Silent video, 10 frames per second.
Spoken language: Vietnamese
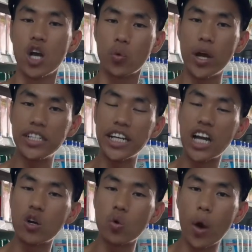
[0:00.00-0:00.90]
quý anh chị
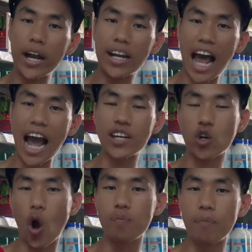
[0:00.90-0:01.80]
đừng quên like
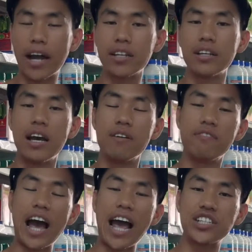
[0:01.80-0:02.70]
comment
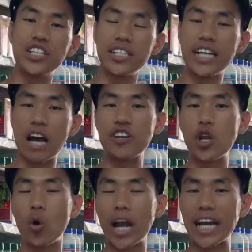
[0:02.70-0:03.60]
và chia sẻ
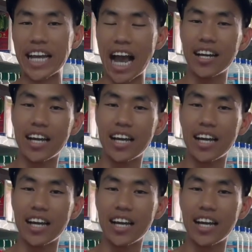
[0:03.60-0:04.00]
video này nhé